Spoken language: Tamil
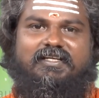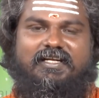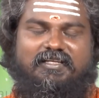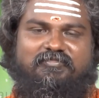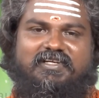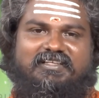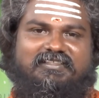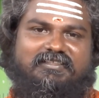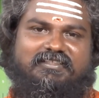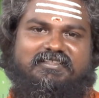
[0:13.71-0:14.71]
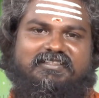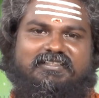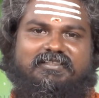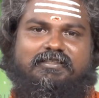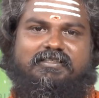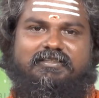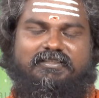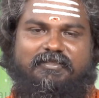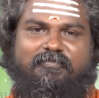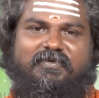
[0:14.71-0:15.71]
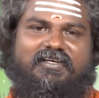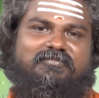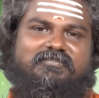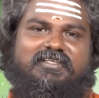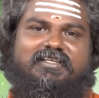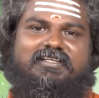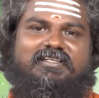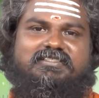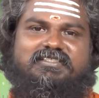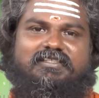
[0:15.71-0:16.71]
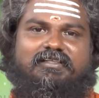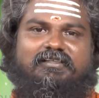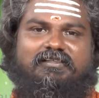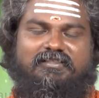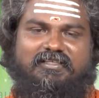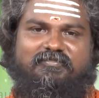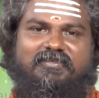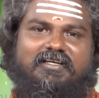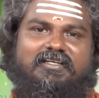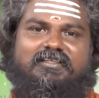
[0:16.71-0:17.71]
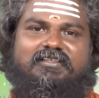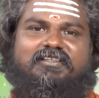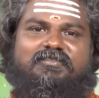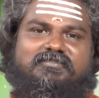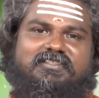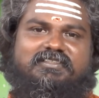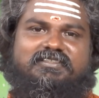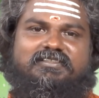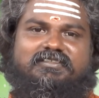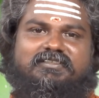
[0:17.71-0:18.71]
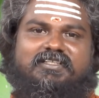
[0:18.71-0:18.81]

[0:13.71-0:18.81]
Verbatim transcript: நலம் நாடி என்கின்ற இந்த பாரம்பரிய நிகழ்ச்சியில் நாம் காண இருக்கும் மருந்து